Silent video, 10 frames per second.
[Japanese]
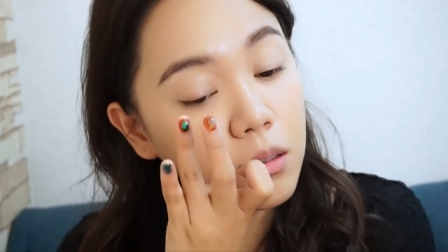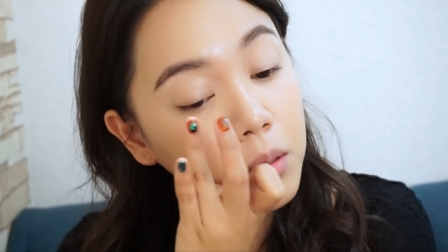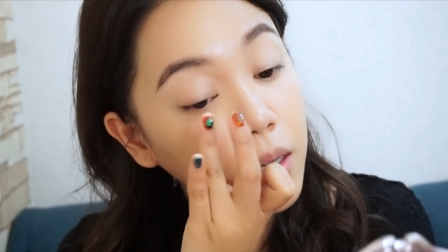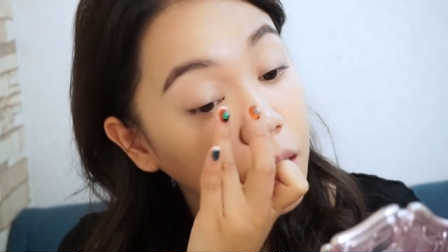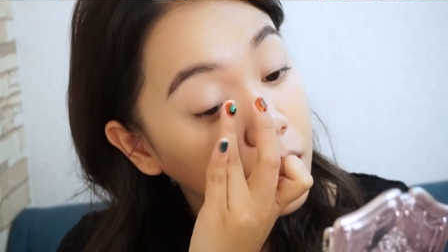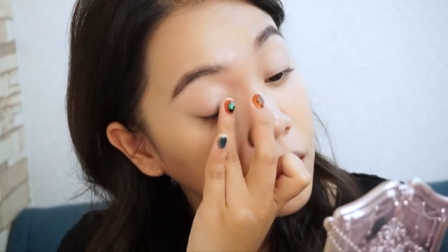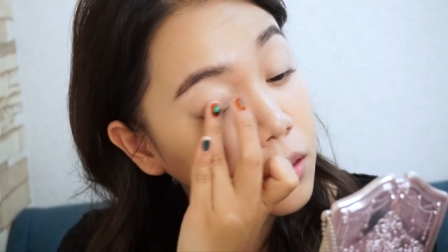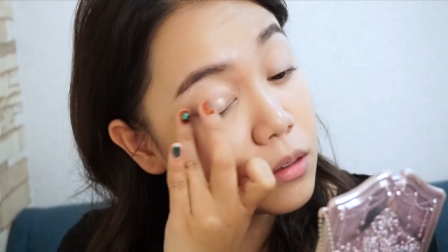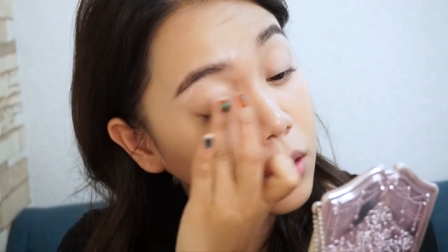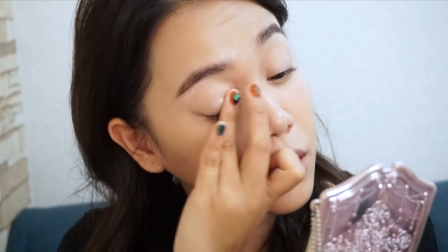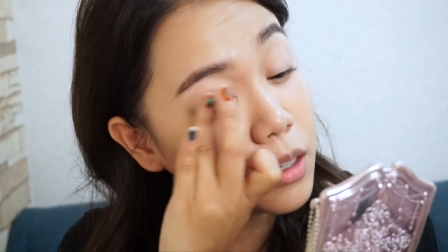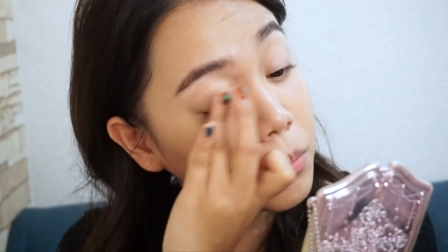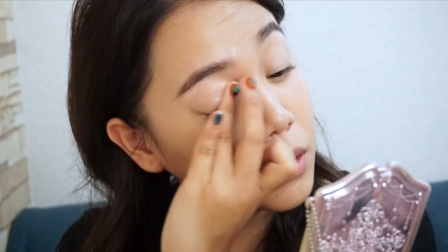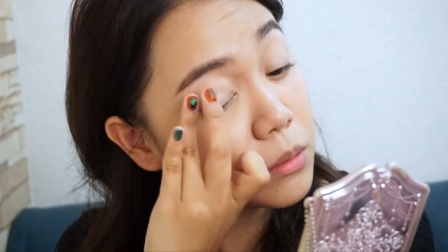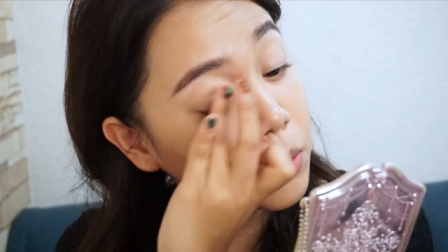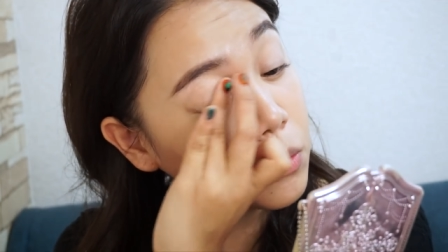指で塗ってきます、まあ、